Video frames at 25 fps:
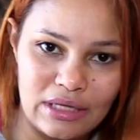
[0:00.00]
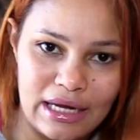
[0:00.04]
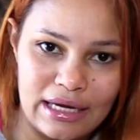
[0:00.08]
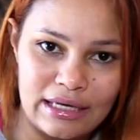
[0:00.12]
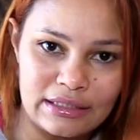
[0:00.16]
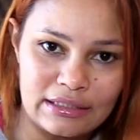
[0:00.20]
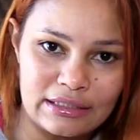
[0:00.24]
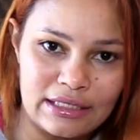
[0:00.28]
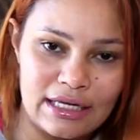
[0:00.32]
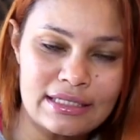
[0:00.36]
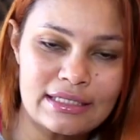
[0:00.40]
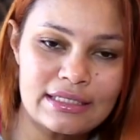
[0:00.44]

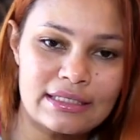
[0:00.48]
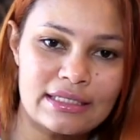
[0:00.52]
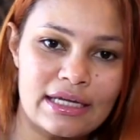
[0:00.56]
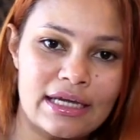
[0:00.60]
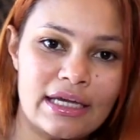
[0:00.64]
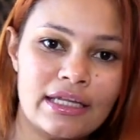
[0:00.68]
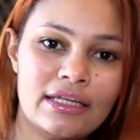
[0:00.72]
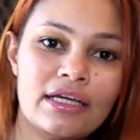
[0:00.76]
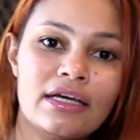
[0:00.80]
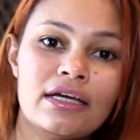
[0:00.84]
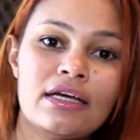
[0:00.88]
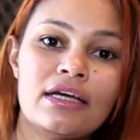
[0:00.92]
Narrando a
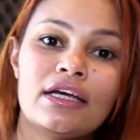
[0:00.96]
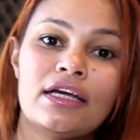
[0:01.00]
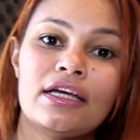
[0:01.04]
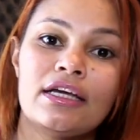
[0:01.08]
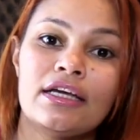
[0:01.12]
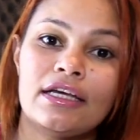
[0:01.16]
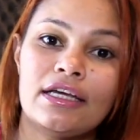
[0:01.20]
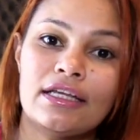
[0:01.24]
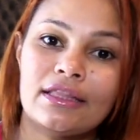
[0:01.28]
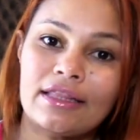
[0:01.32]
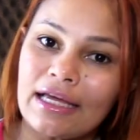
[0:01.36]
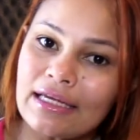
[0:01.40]
Cena
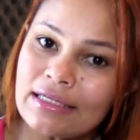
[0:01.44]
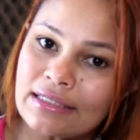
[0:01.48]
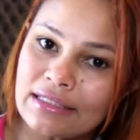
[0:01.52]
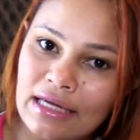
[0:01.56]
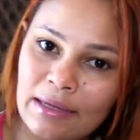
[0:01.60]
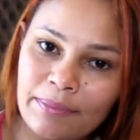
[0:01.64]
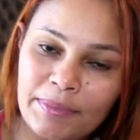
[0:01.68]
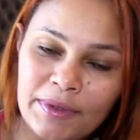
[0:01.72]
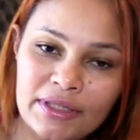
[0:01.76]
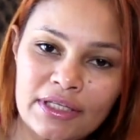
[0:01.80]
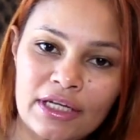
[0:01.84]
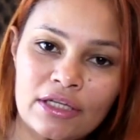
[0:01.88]
e tá
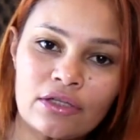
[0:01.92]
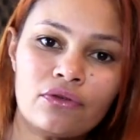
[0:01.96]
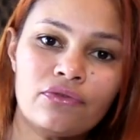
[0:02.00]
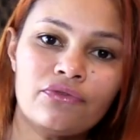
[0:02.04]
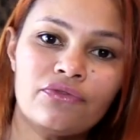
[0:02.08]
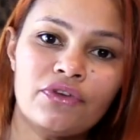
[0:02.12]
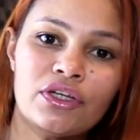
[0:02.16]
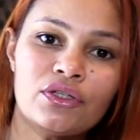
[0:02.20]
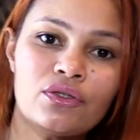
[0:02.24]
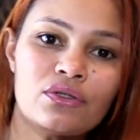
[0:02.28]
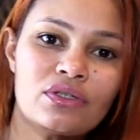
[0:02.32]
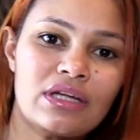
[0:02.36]
sempre
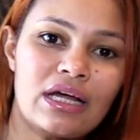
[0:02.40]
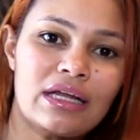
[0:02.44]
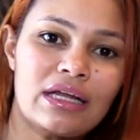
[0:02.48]
tendo vídeos